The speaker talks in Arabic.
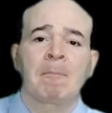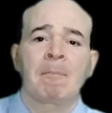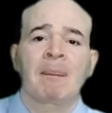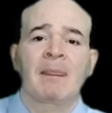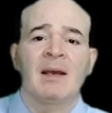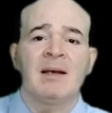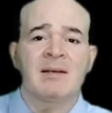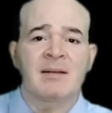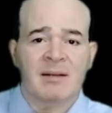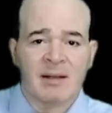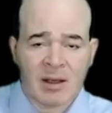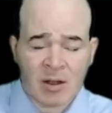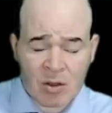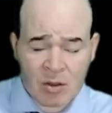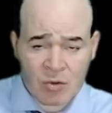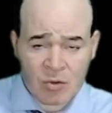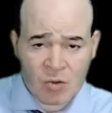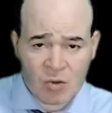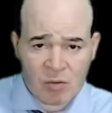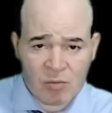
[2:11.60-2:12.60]

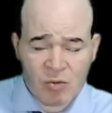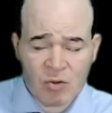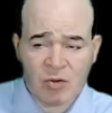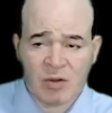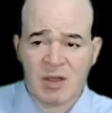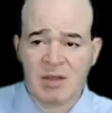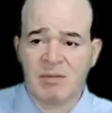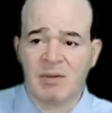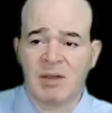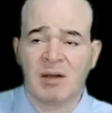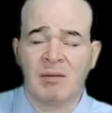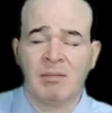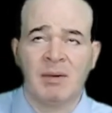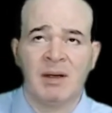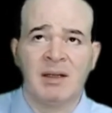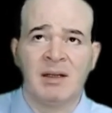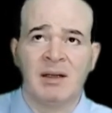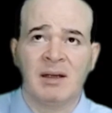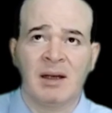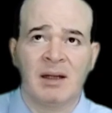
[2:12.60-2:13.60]
الثيرويد هرمون نسبه
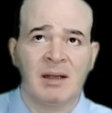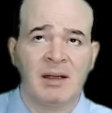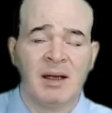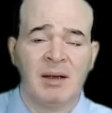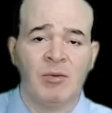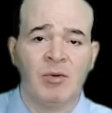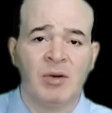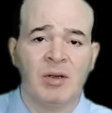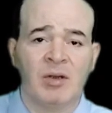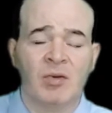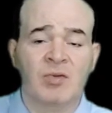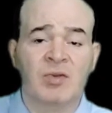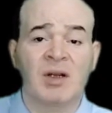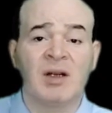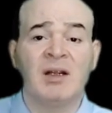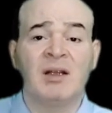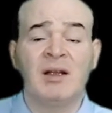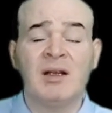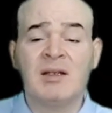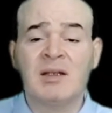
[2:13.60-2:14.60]
البايندنج عندها ممكن توصل
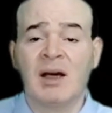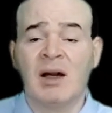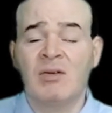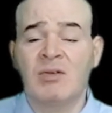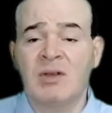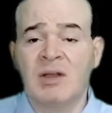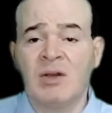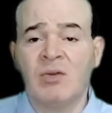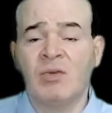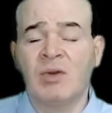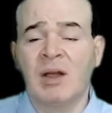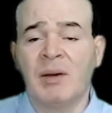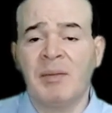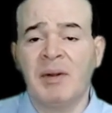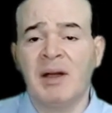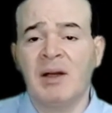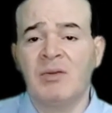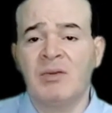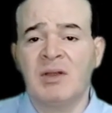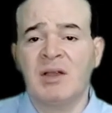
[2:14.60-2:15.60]
ل 99
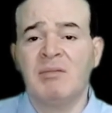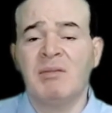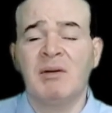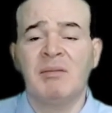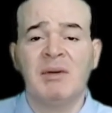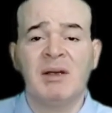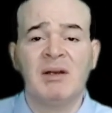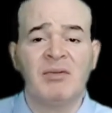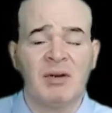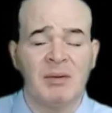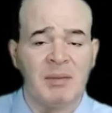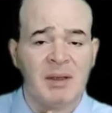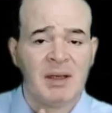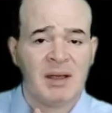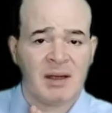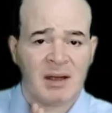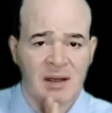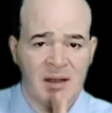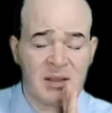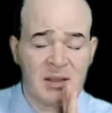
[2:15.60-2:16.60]

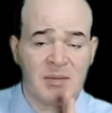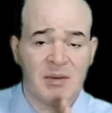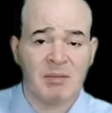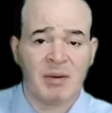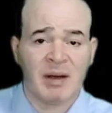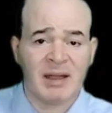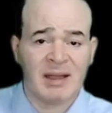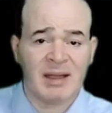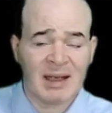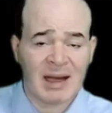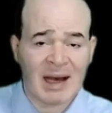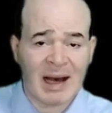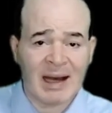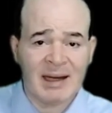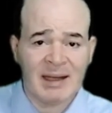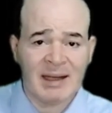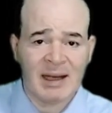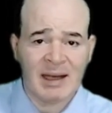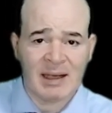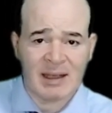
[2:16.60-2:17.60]
و98% نسبه بايندنج
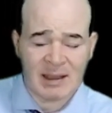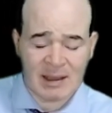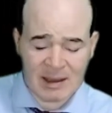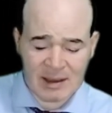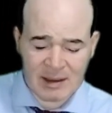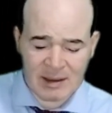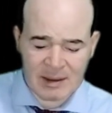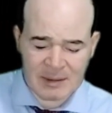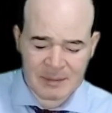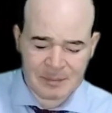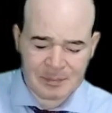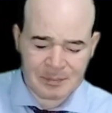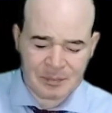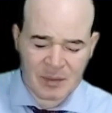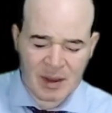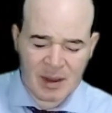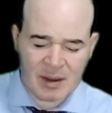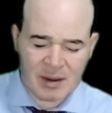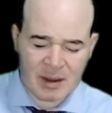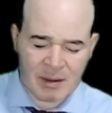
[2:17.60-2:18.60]
عاليه جدا
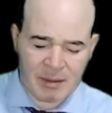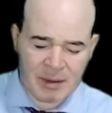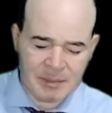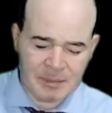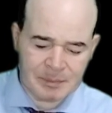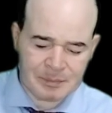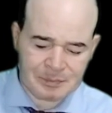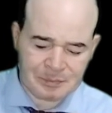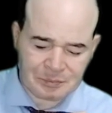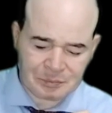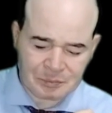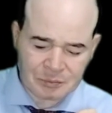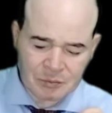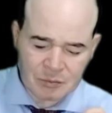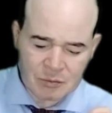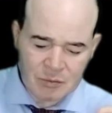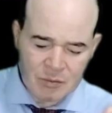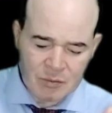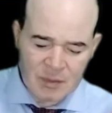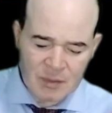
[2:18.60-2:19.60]
تمام
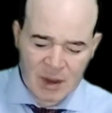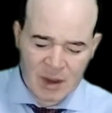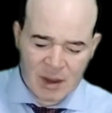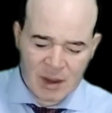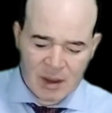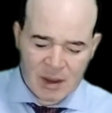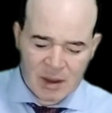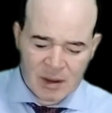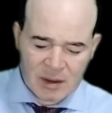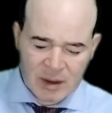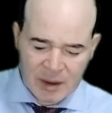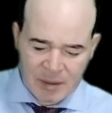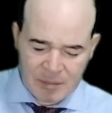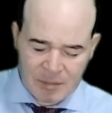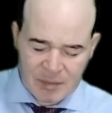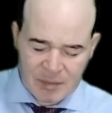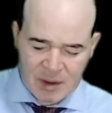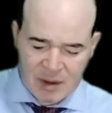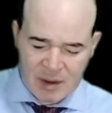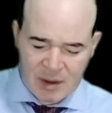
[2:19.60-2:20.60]
طيب
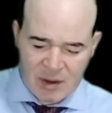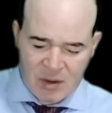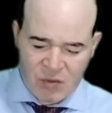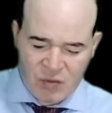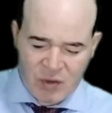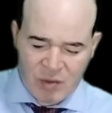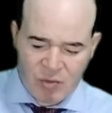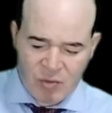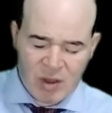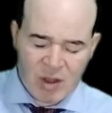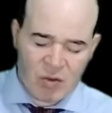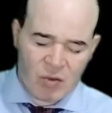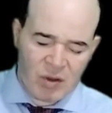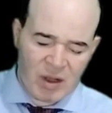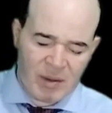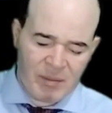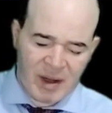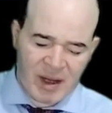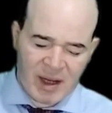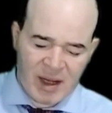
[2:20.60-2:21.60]
فبيقول لك كل
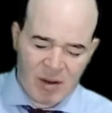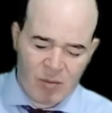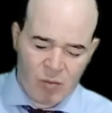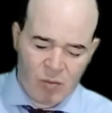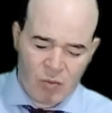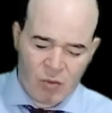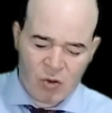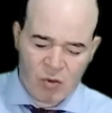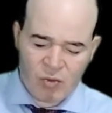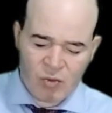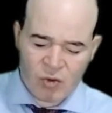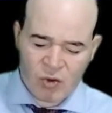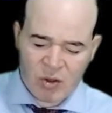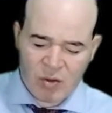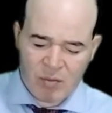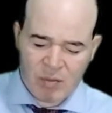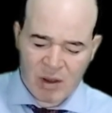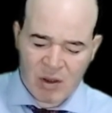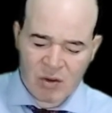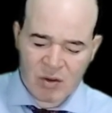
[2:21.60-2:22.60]
ما كان مور
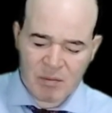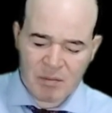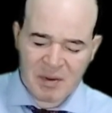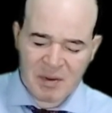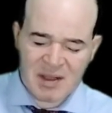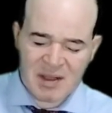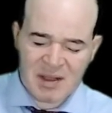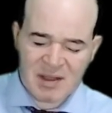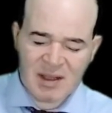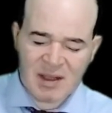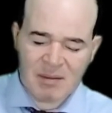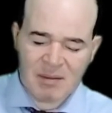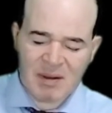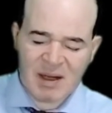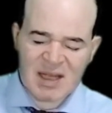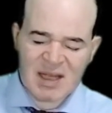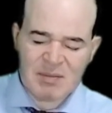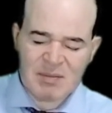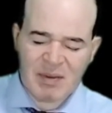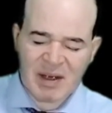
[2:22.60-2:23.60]
بروتين باوند بيزيد
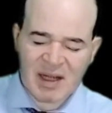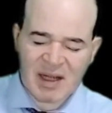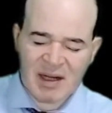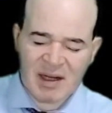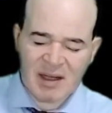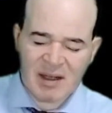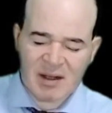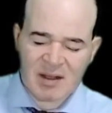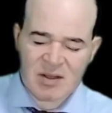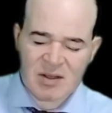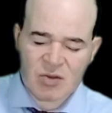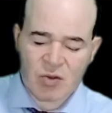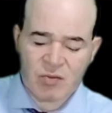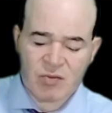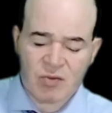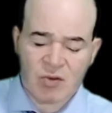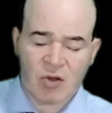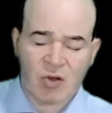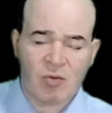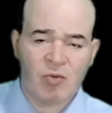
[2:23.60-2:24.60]
البلازما كليرنس
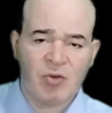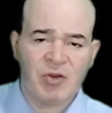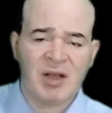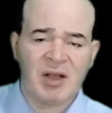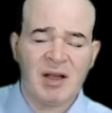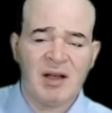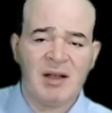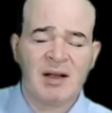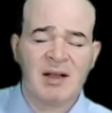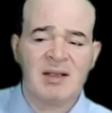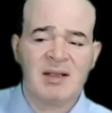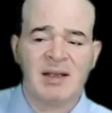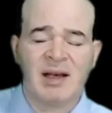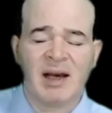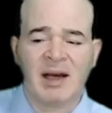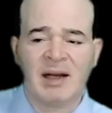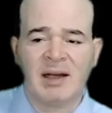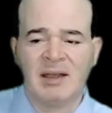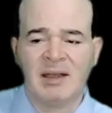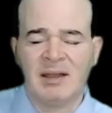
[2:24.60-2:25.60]
اوف ذا هرمون كليرنس
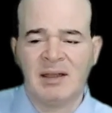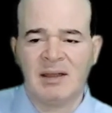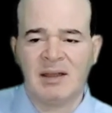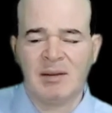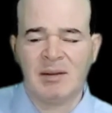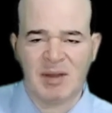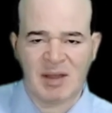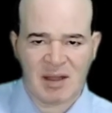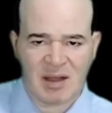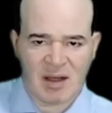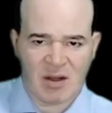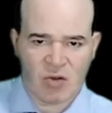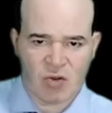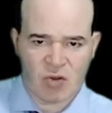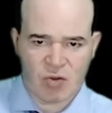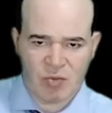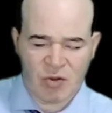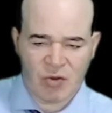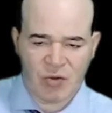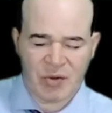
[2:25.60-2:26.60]
يعني يتم
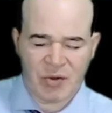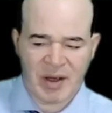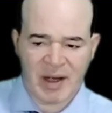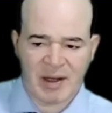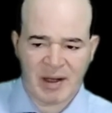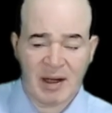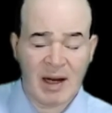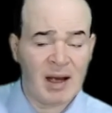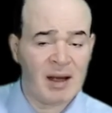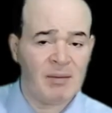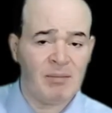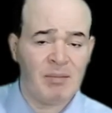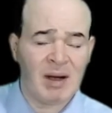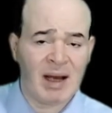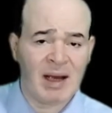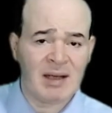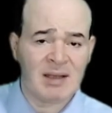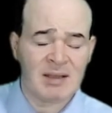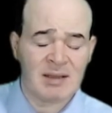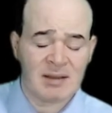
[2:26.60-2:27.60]
التخلص منه يعني لا
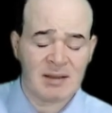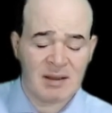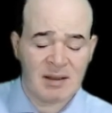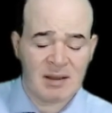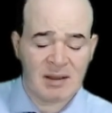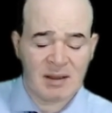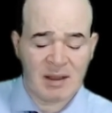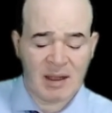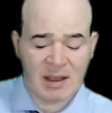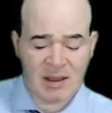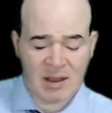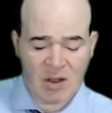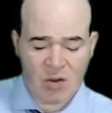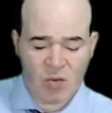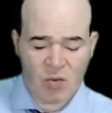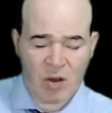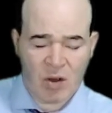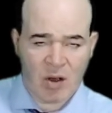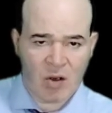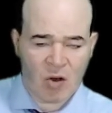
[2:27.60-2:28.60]
بالعكس لا ده
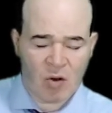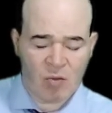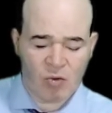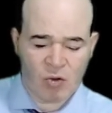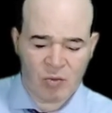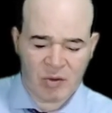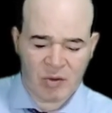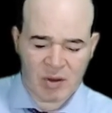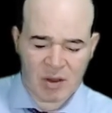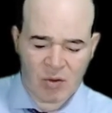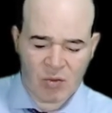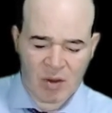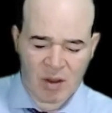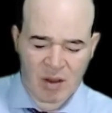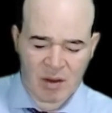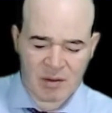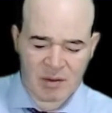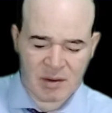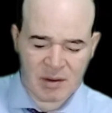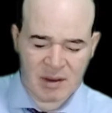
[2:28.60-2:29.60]
هو عمره بيطول اكتر